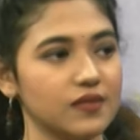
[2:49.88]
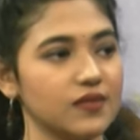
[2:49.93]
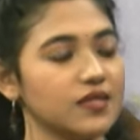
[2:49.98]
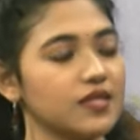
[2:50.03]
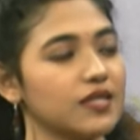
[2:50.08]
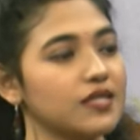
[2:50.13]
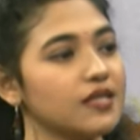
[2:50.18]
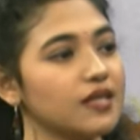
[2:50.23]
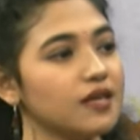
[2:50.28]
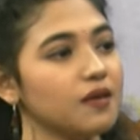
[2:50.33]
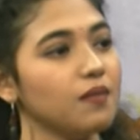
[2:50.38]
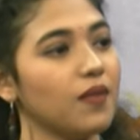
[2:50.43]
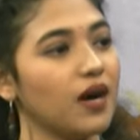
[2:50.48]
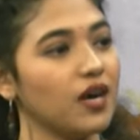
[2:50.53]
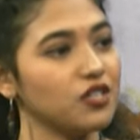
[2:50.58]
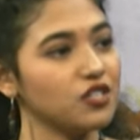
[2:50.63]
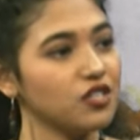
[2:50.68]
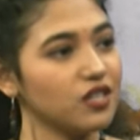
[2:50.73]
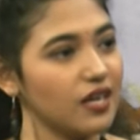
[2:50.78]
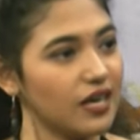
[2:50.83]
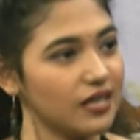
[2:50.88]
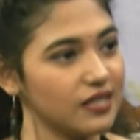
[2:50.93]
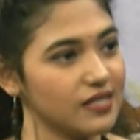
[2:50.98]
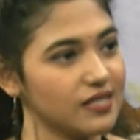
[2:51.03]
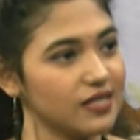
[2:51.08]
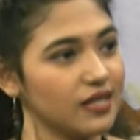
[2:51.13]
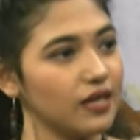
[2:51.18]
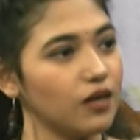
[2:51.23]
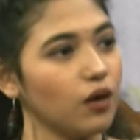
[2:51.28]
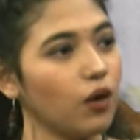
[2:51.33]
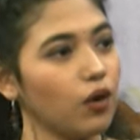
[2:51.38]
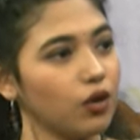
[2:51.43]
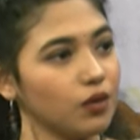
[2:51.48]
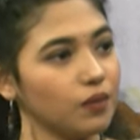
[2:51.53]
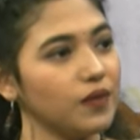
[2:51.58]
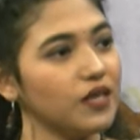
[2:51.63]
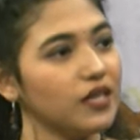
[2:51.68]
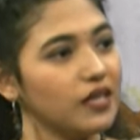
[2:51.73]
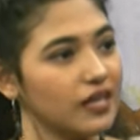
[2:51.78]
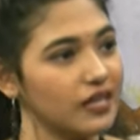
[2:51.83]
जैसे कि मार्शल आर्ट्स के और
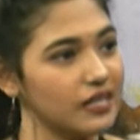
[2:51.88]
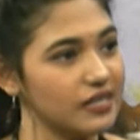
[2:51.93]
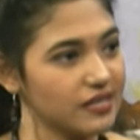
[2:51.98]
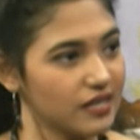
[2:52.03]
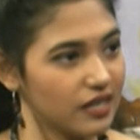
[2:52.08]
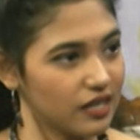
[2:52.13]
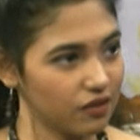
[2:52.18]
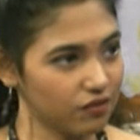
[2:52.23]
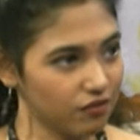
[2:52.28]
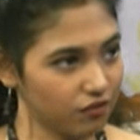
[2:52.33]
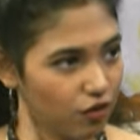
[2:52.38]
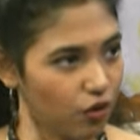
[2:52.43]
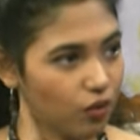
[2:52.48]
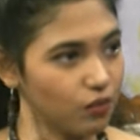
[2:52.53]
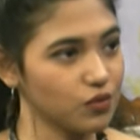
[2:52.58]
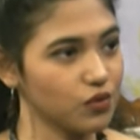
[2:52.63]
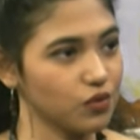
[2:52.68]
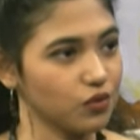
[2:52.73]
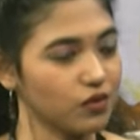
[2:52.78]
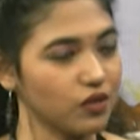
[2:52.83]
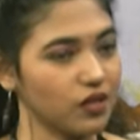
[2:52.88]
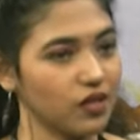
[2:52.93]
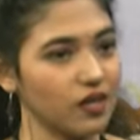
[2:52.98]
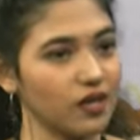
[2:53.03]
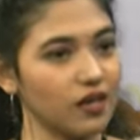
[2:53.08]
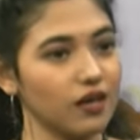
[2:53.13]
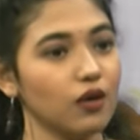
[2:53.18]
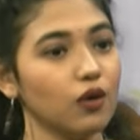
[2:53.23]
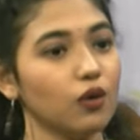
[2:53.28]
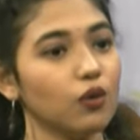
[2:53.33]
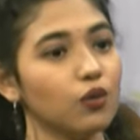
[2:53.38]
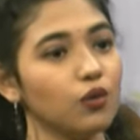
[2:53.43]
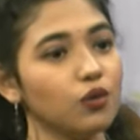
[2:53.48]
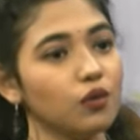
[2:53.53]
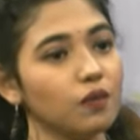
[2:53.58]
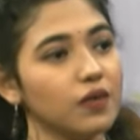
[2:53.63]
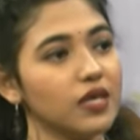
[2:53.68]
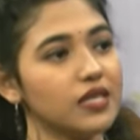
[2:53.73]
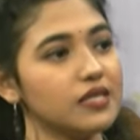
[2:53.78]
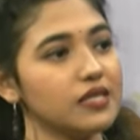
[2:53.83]
भी कई सारे फॉर्म्स होते हैं
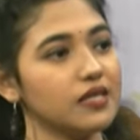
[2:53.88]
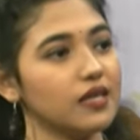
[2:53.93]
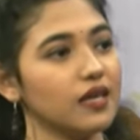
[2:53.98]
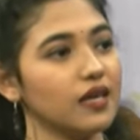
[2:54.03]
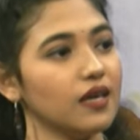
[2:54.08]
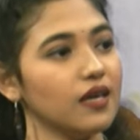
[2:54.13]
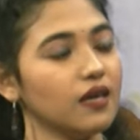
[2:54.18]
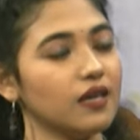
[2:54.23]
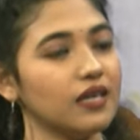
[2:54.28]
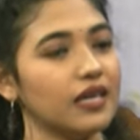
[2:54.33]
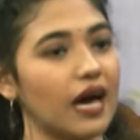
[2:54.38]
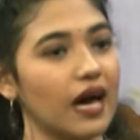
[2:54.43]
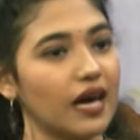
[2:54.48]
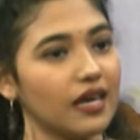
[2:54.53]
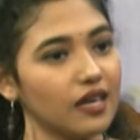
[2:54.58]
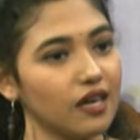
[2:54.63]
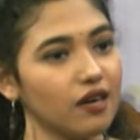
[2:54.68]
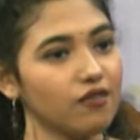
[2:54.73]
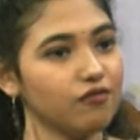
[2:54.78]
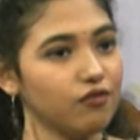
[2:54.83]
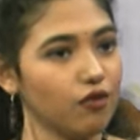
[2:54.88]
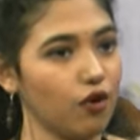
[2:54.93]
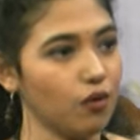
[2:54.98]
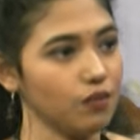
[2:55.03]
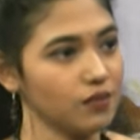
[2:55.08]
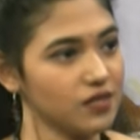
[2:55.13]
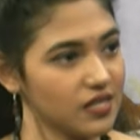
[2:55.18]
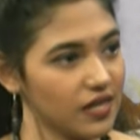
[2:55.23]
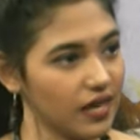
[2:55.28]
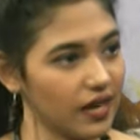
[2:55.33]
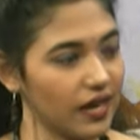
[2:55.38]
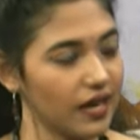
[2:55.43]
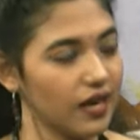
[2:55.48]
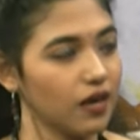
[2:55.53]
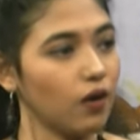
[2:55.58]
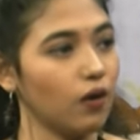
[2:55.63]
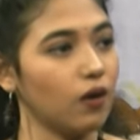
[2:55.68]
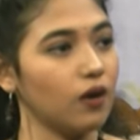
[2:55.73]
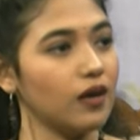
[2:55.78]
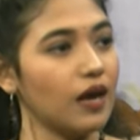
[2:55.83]
उनमें से क्या क्या फॉर्म्स
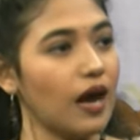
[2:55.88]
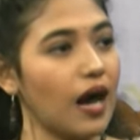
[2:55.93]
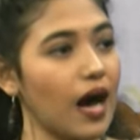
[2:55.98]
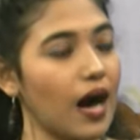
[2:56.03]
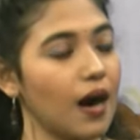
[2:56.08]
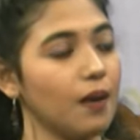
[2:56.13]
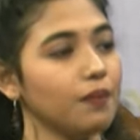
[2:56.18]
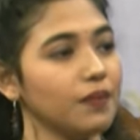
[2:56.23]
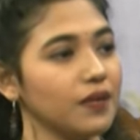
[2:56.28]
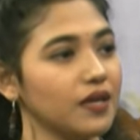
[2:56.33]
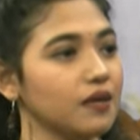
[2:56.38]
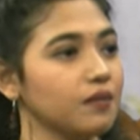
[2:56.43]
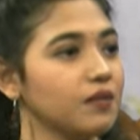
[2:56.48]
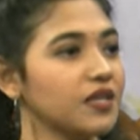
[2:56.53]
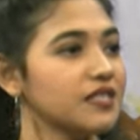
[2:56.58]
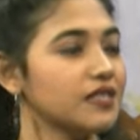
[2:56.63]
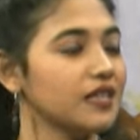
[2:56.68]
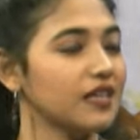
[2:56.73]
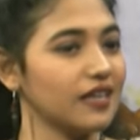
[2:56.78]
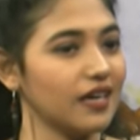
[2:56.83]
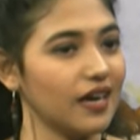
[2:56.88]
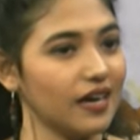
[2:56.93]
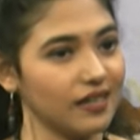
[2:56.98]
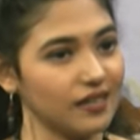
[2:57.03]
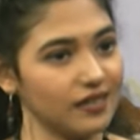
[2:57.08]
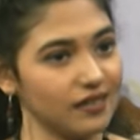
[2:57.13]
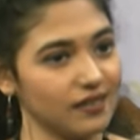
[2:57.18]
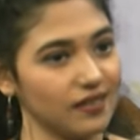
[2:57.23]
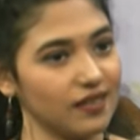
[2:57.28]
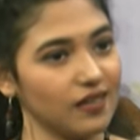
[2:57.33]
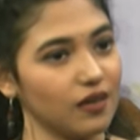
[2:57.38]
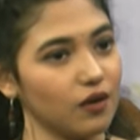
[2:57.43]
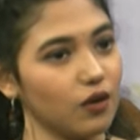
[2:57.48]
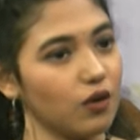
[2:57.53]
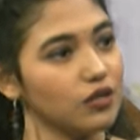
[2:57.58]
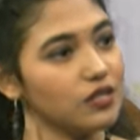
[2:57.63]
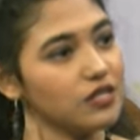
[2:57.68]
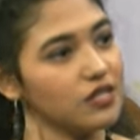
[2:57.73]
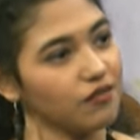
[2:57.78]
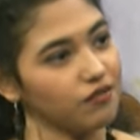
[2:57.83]
हैं और आप इनमें से क्या करते हैं
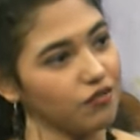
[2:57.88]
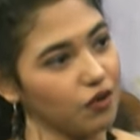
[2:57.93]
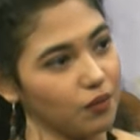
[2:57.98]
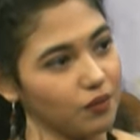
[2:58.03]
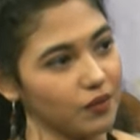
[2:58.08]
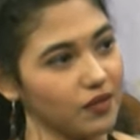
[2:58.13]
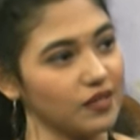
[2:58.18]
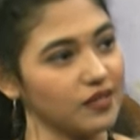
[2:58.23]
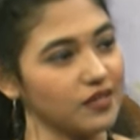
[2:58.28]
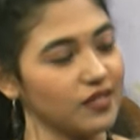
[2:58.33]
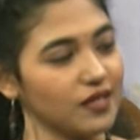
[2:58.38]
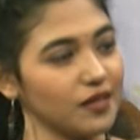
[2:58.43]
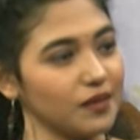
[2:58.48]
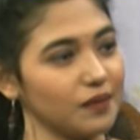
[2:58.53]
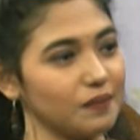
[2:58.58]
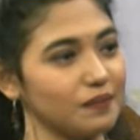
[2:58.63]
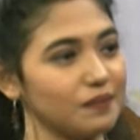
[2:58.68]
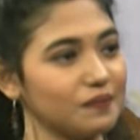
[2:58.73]
कौन सा फॉर्म करते हैं